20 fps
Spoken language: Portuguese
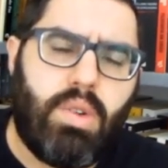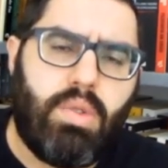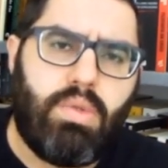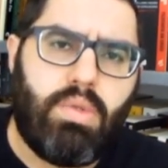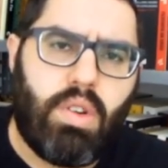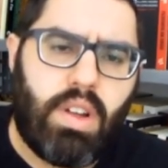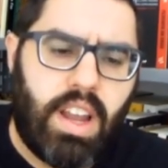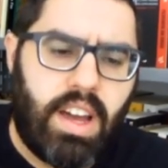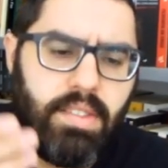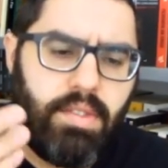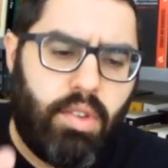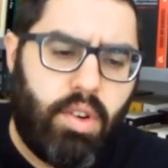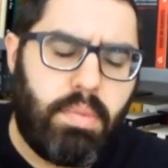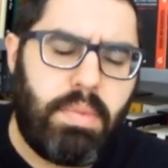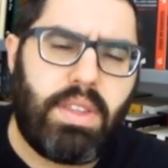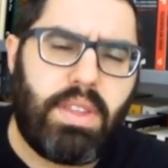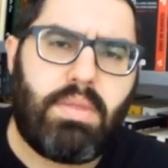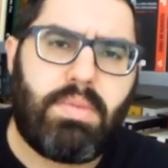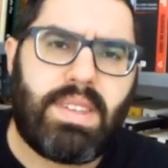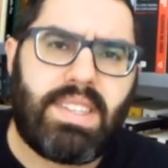o Olavo
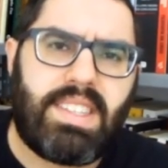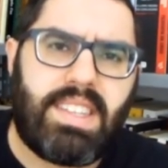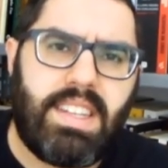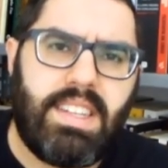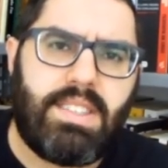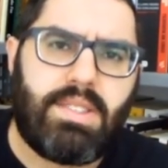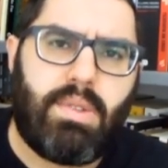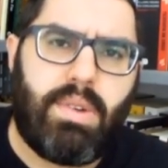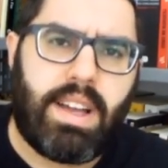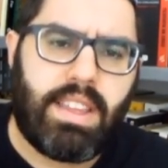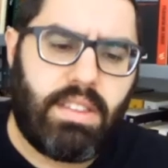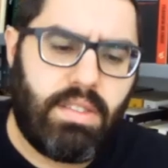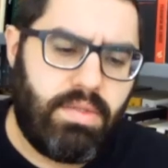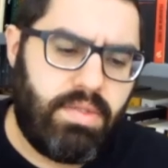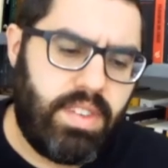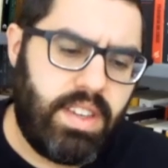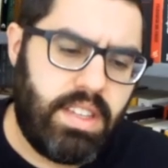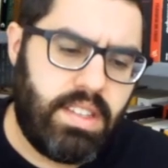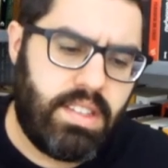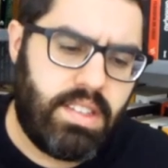comenta umas 3, 4
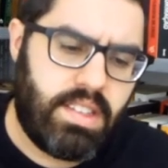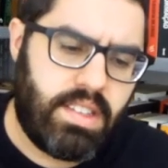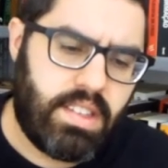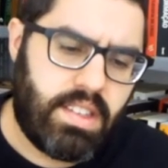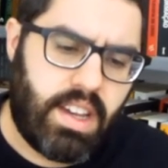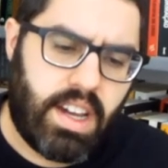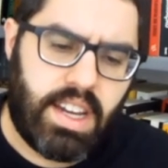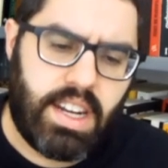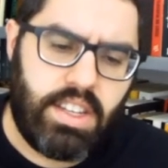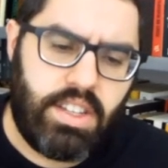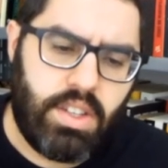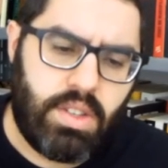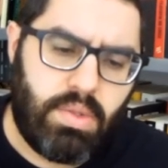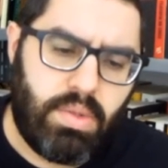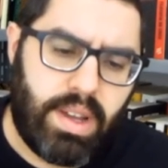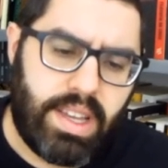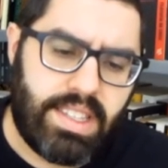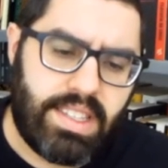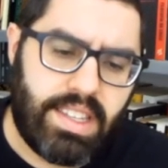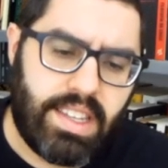vezes,
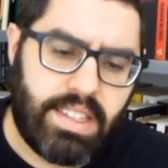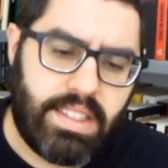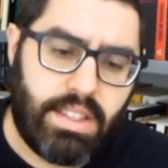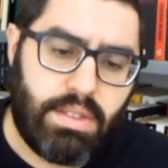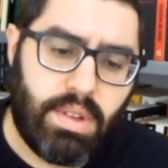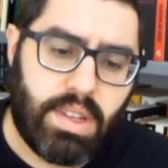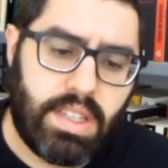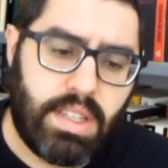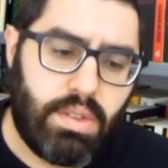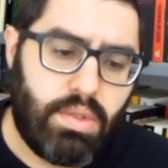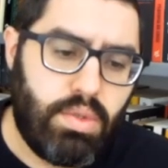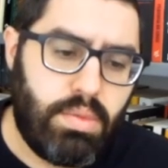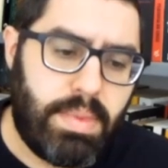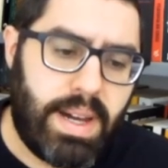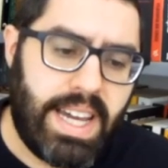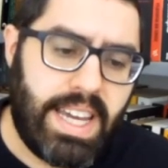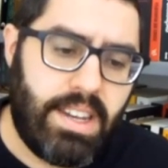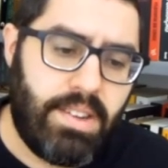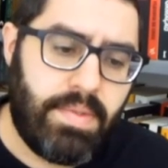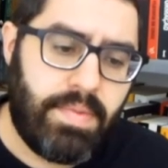acredito, essa situação do
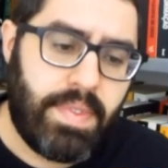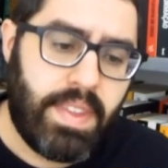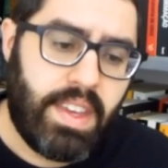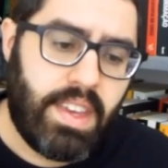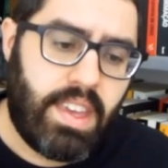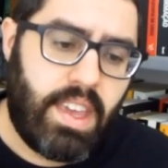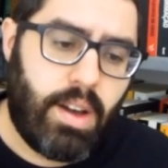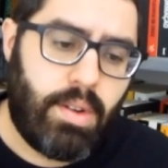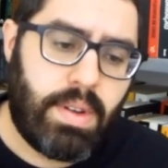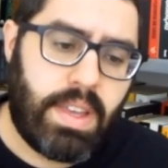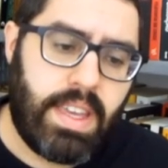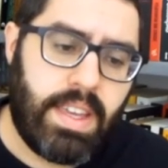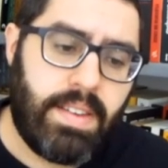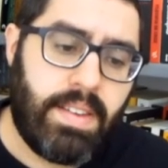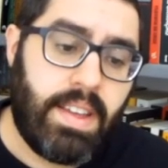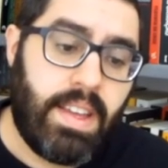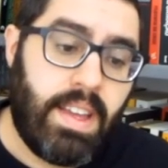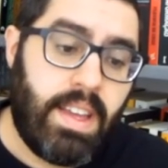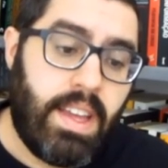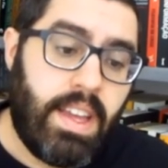Mário, que é o que?